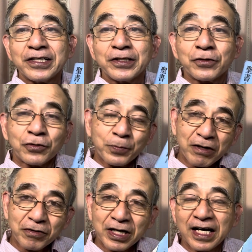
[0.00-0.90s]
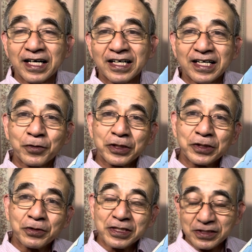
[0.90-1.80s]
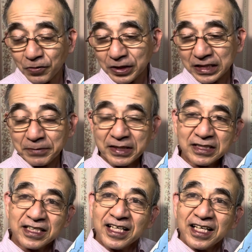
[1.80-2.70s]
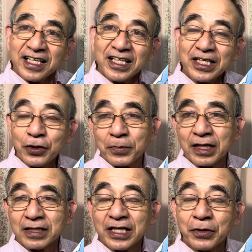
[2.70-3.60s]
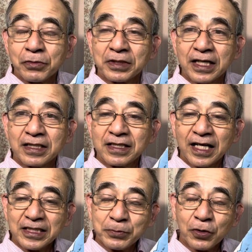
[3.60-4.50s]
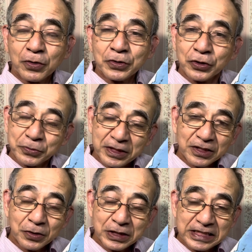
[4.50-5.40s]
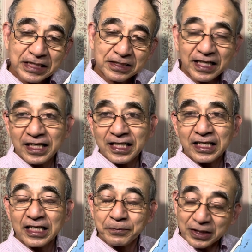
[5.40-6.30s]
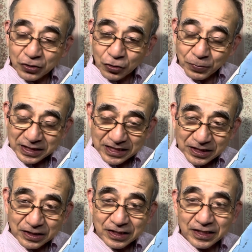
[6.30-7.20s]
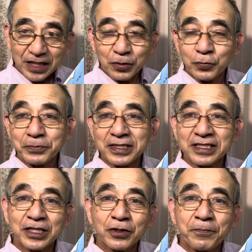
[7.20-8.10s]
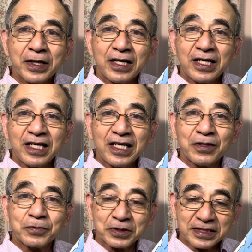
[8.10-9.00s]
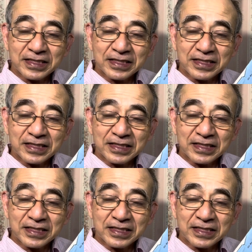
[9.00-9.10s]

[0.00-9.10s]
このパウロがコリントですね、大きな町、えー、ローマ帝国内でも植民都市ですね、え港町だと思いますけど、え本当に栄